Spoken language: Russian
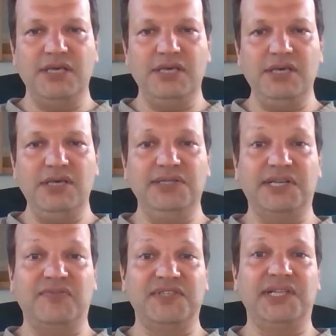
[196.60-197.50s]
и,
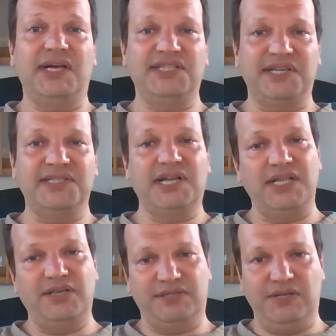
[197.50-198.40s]
соответственно,
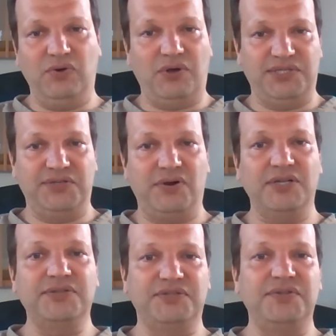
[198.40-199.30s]
осознание с легкостью,
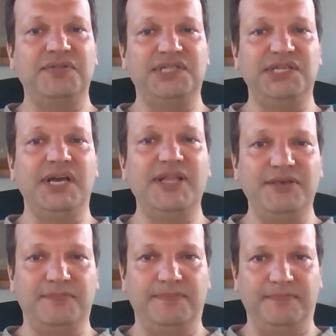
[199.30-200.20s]
радостью и
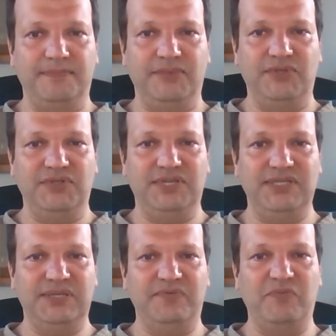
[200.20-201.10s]
сиянием. То есть
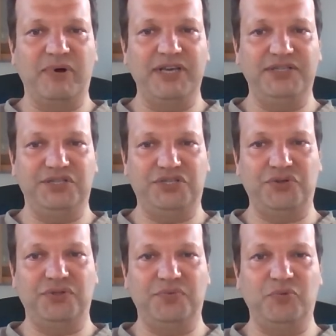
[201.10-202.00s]
если вы боитесь,
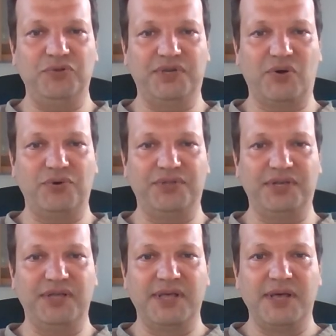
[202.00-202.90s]
что это будет
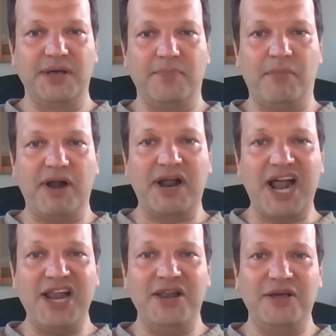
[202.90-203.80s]
какой-то
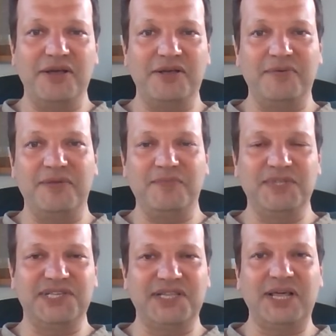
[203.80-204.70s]
морально,
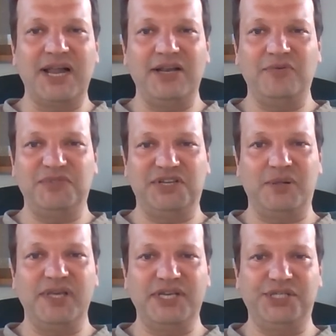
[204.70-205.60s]
эмоционально,
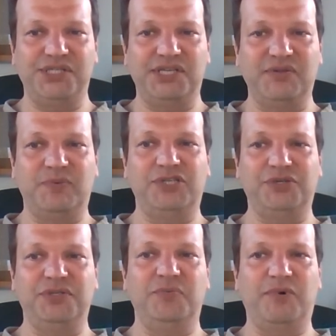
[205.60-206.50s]
психологически
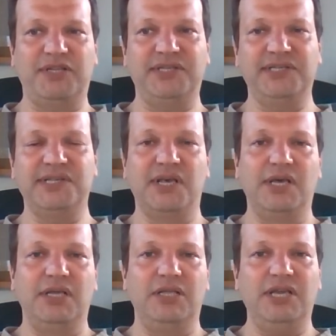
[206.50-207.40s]
напряженный процесс.
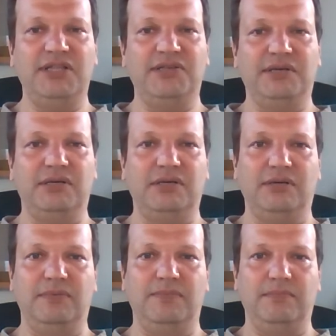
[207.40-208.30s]
Нет,
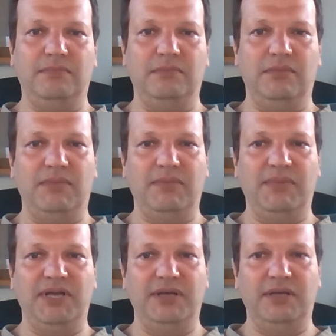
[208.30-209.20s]
эм,
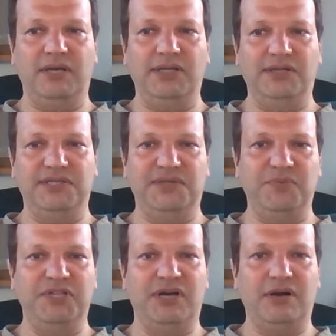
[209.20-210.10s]
этот
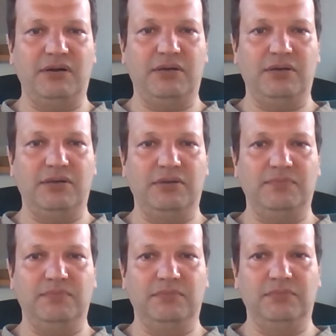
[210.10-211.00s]
семинар
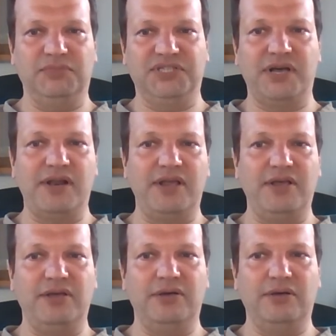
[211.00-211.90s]
эм,
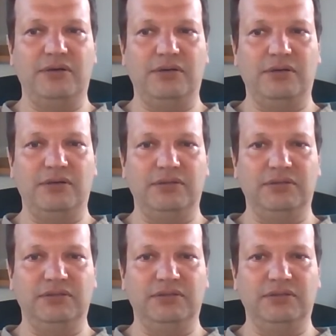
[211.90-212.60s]
скорее э,